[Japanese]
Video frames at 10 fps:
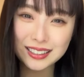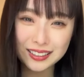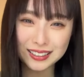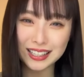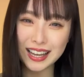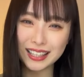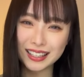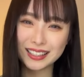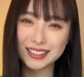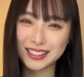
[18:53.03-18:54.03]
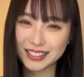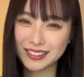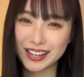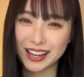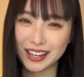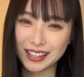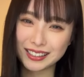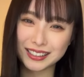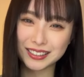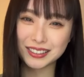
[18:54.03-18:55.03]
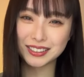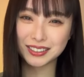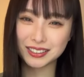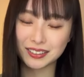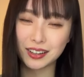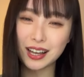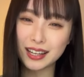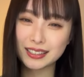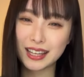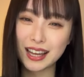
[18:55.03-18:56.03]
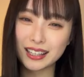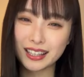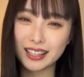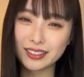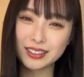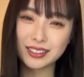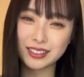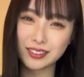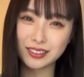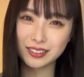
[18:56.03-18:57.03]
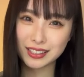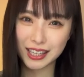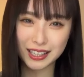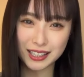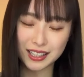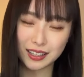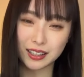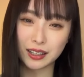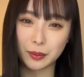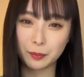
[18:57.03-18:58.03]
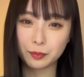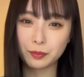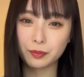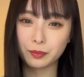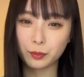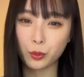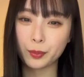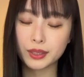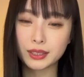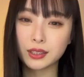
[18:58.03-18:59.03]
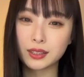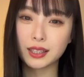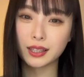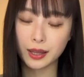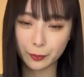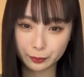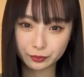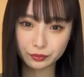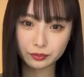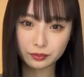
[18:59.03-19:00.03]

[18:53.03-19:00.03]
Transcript: そうサイキクソやそうそうそうサイキクソの災難がもうめっちゃ好きで